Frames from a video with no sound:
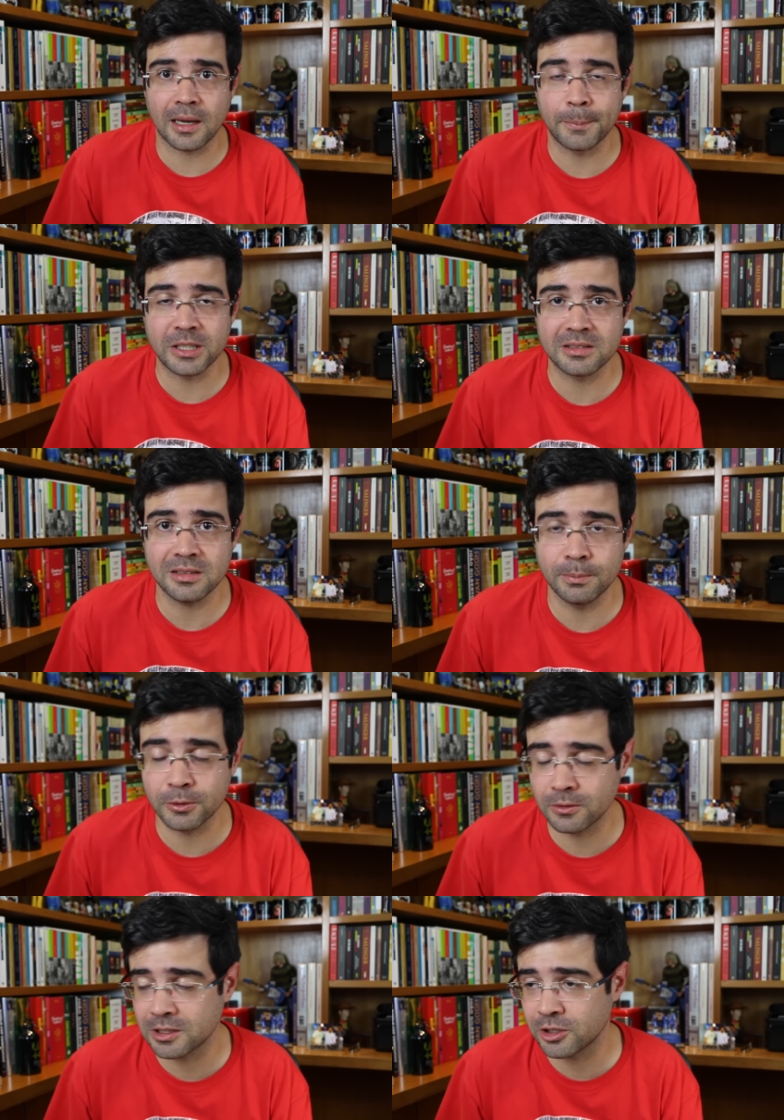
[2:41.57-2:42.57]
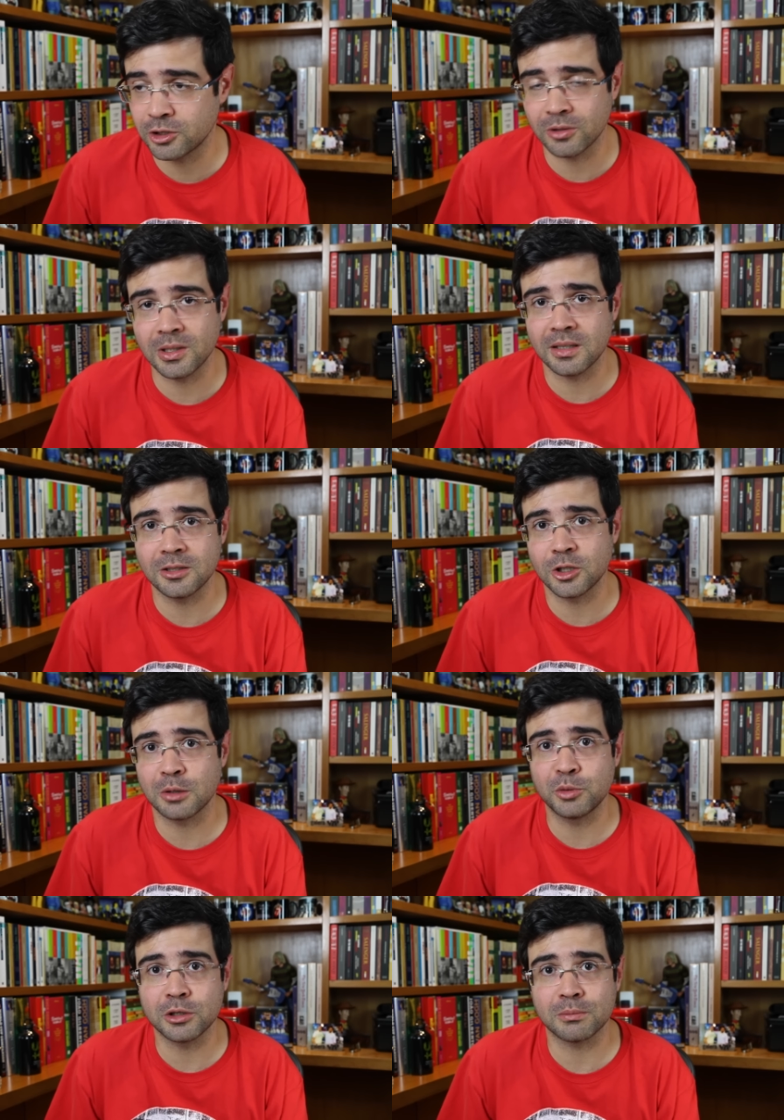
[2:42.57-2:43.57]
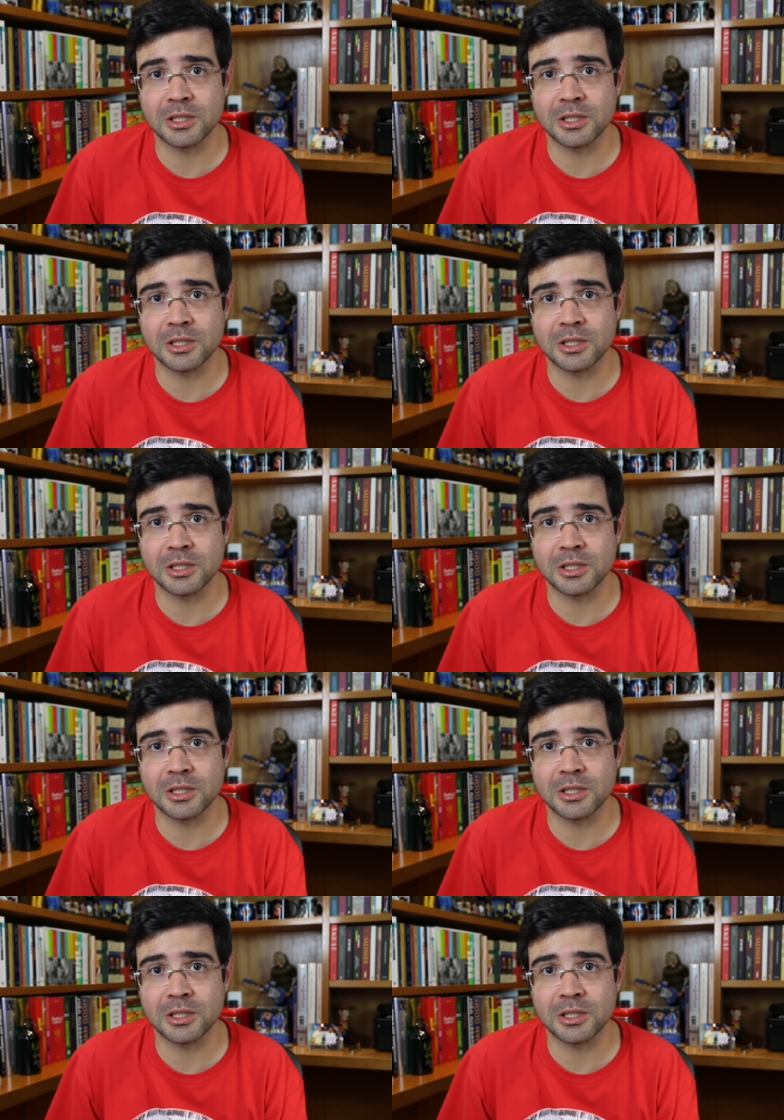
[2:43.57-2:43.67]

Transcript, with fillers: a princípio a gente não entendia muito,